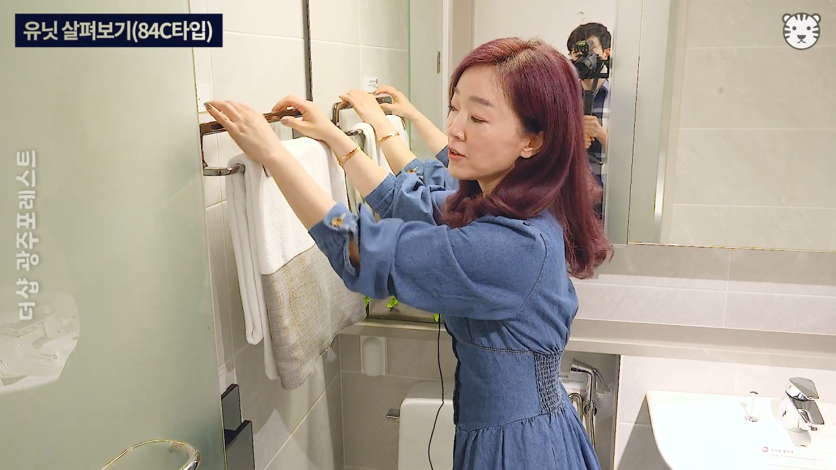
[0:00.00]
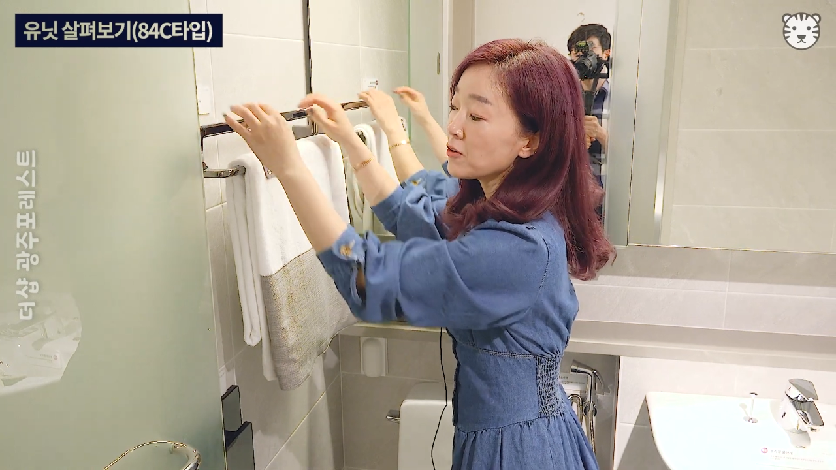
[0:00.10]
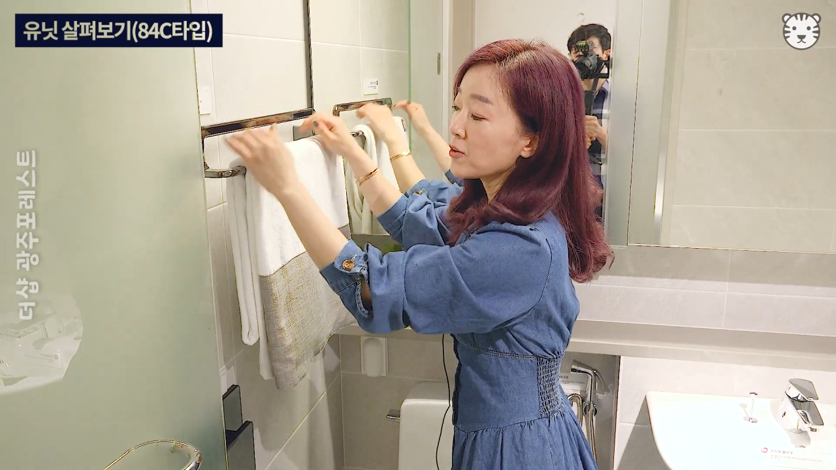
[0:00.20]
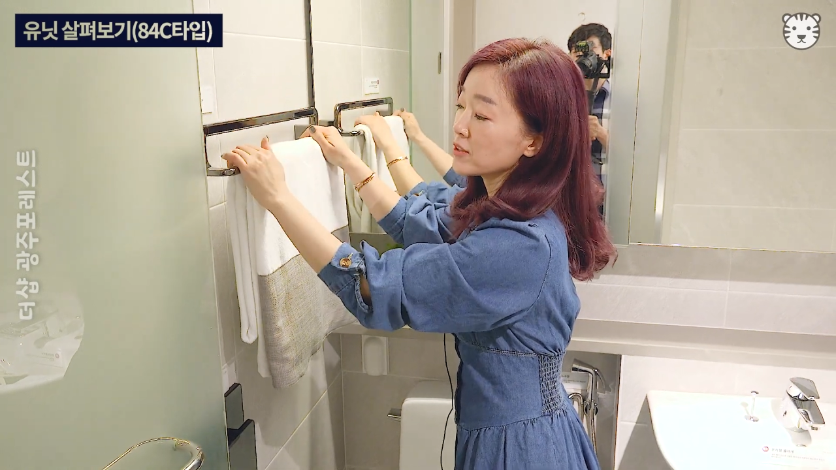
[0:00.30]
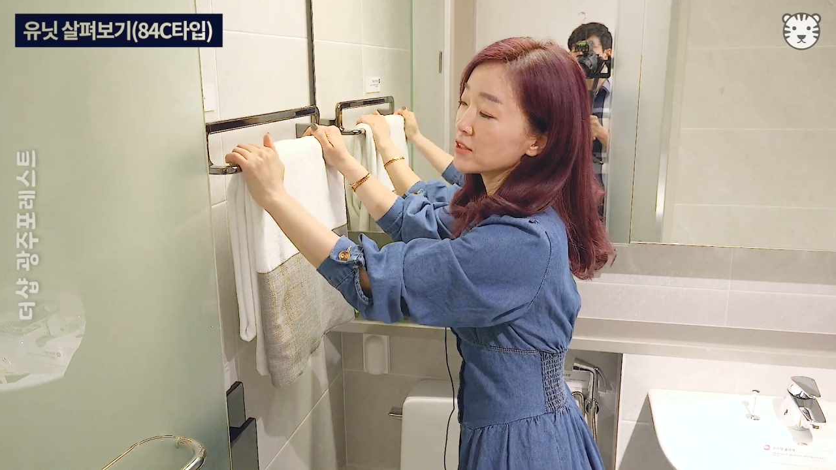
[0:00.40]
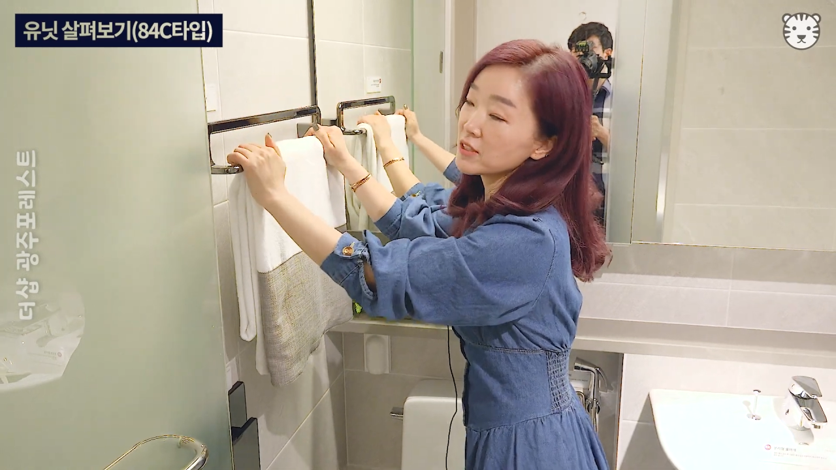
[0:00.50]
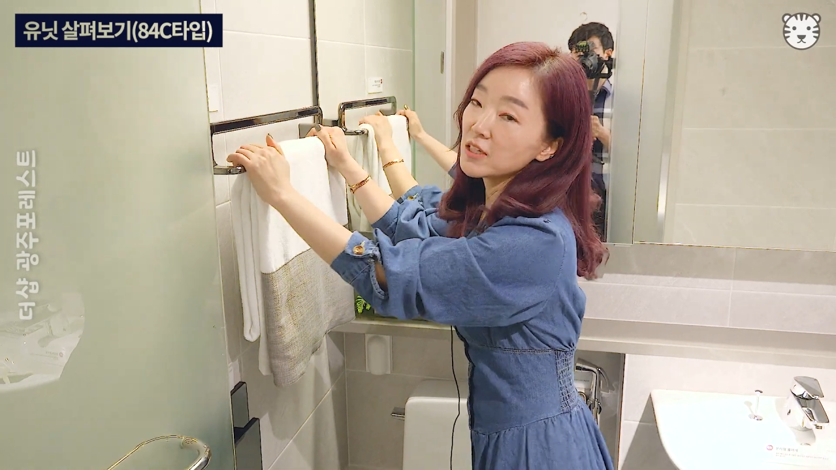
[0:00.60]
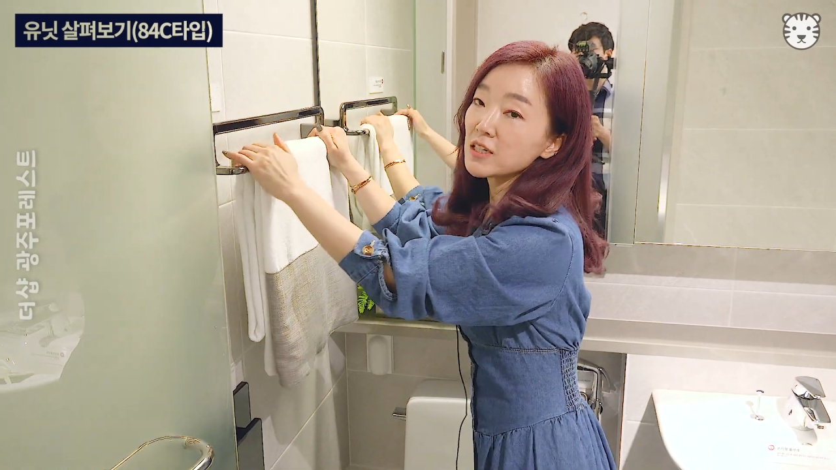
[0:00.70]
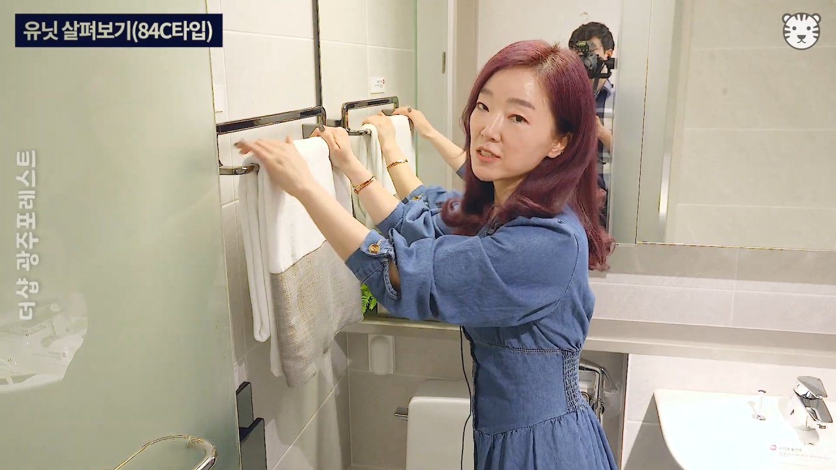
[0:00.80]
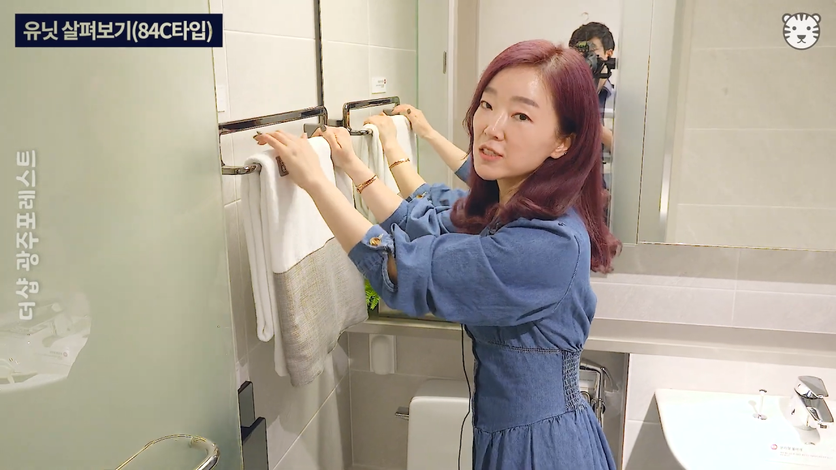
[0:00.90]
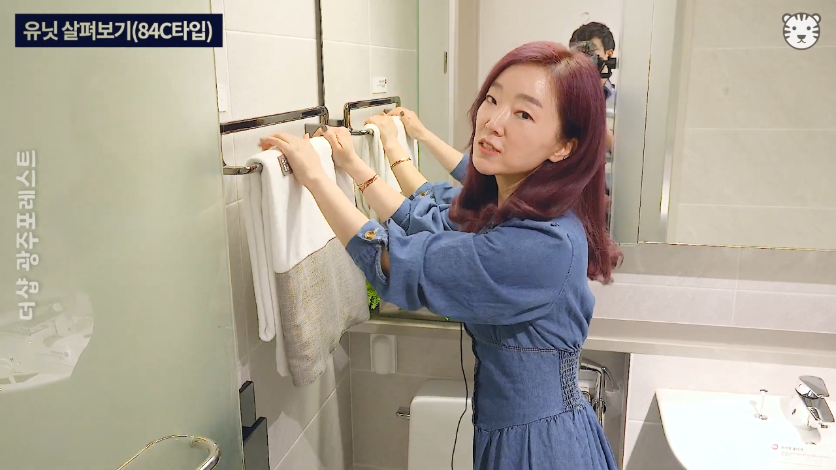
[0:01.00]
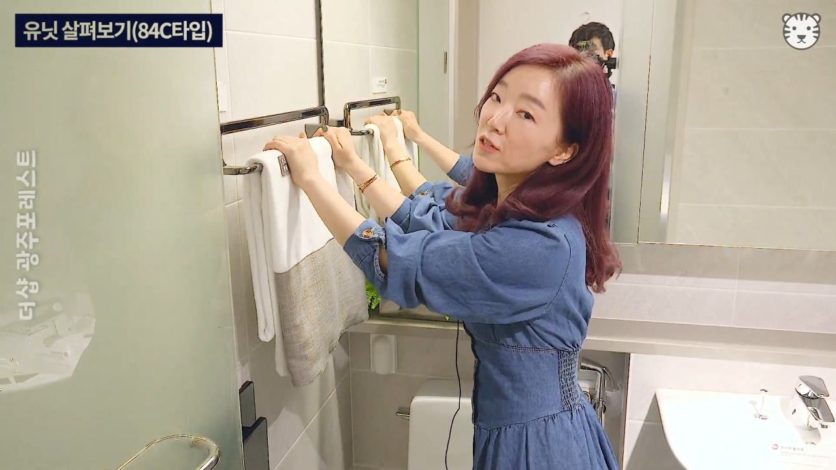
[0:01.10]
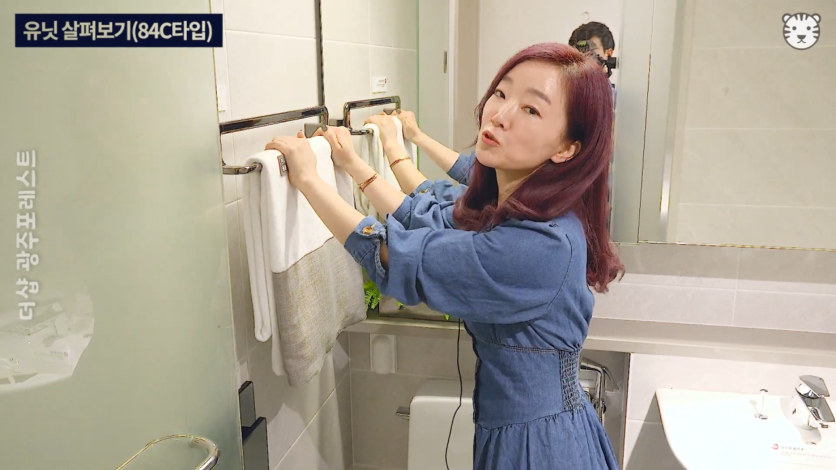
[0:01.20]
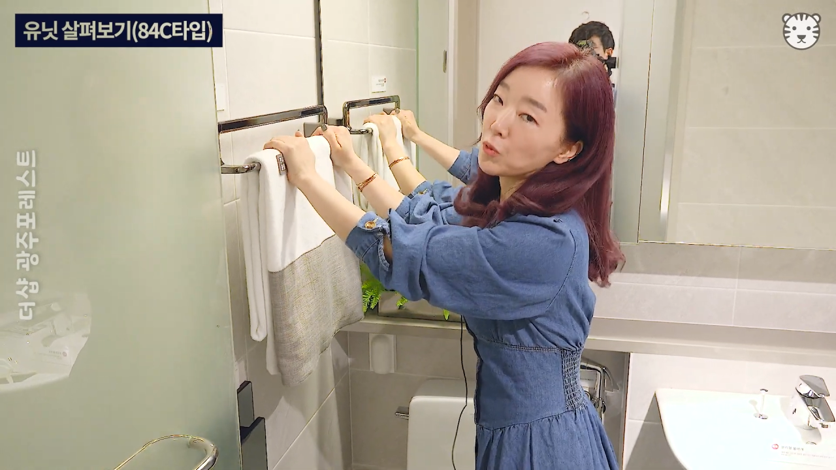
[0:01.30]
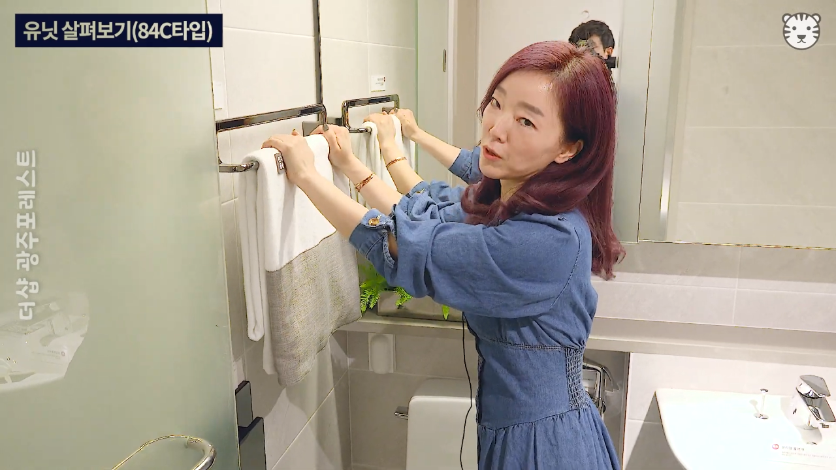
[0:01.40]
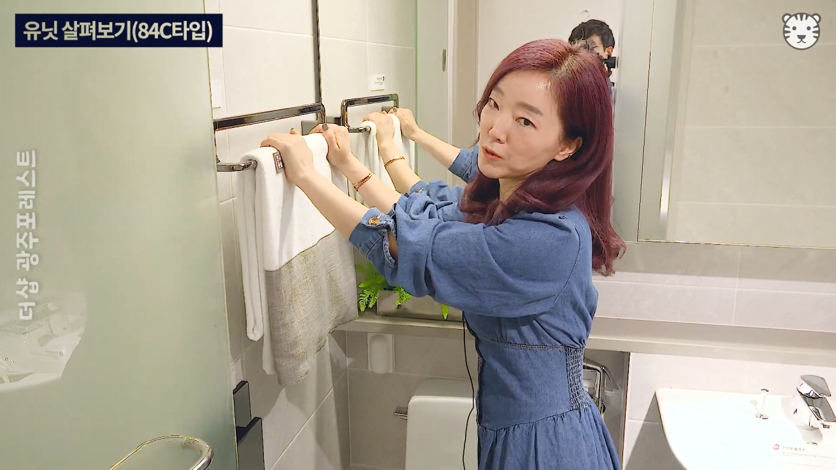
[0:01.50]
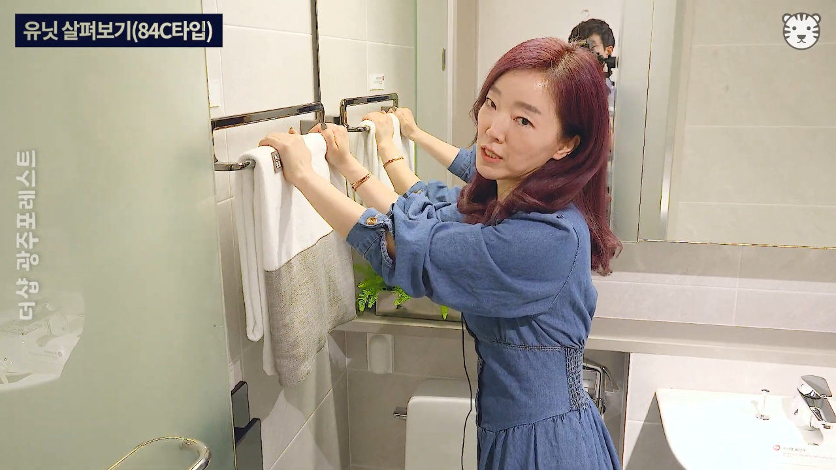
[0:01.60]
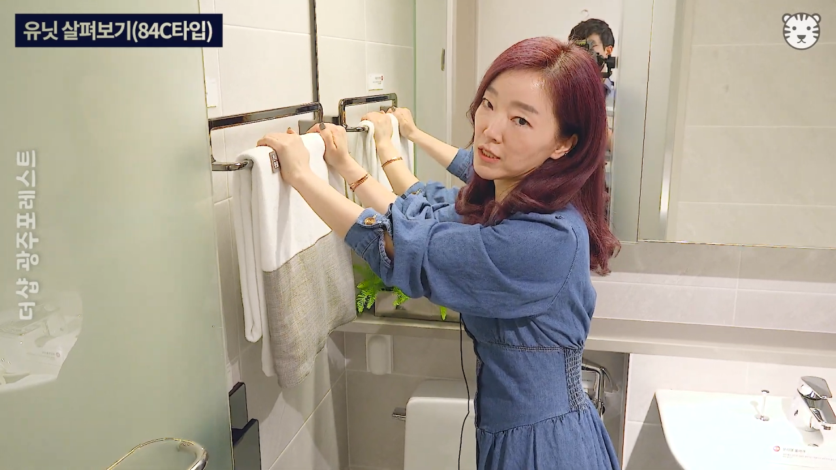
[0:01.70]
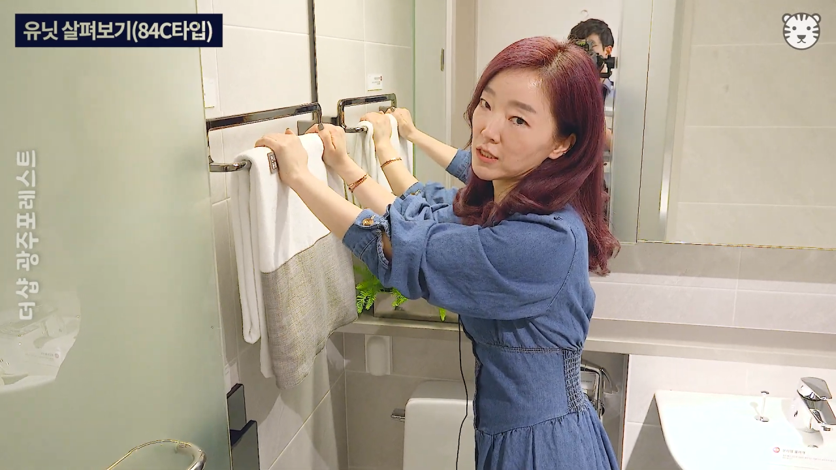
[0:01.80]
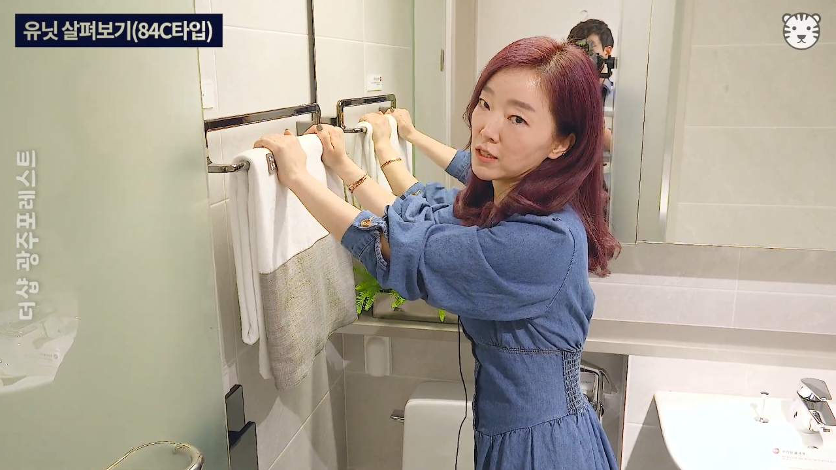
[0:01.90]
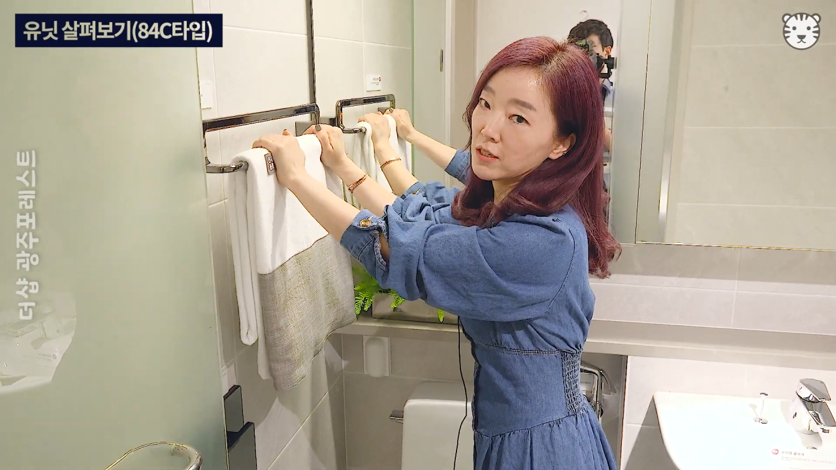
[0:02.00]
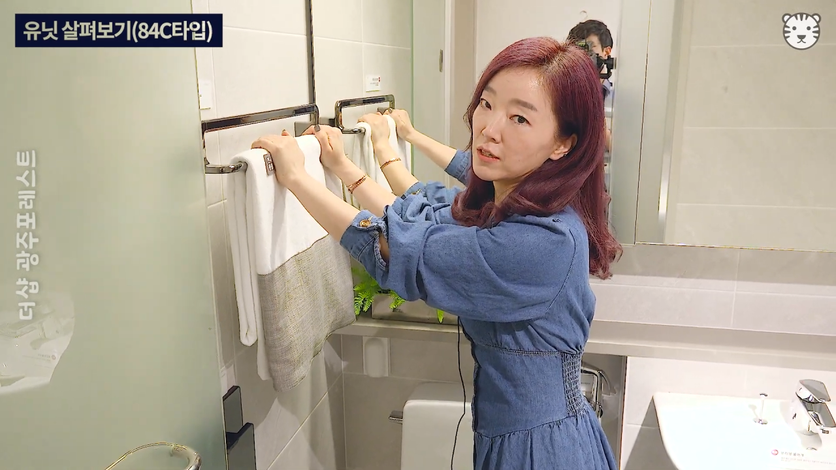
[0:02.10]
이런 거는 쓰기가 진짜 좋아요 사실.